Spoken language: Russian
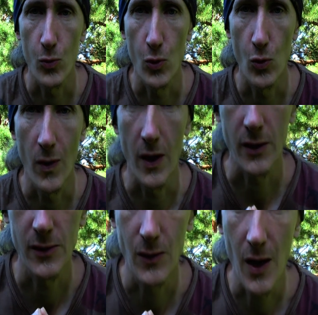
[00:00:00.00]
Пхувах
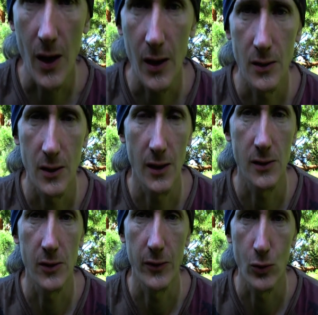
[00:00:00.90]
Сваха Тат
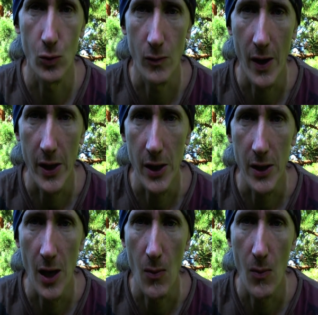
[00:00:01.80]
Савитур
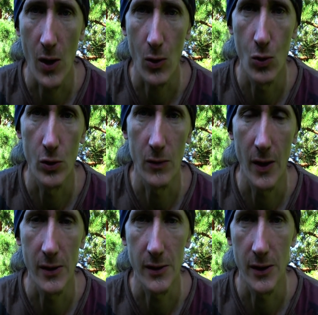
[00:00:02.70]
Вареньям Барго
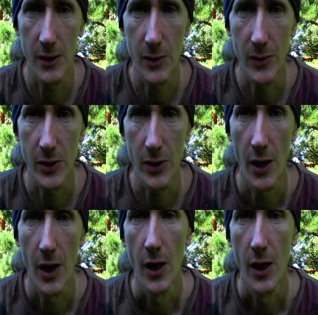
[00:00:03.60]
Дева Сетхимахи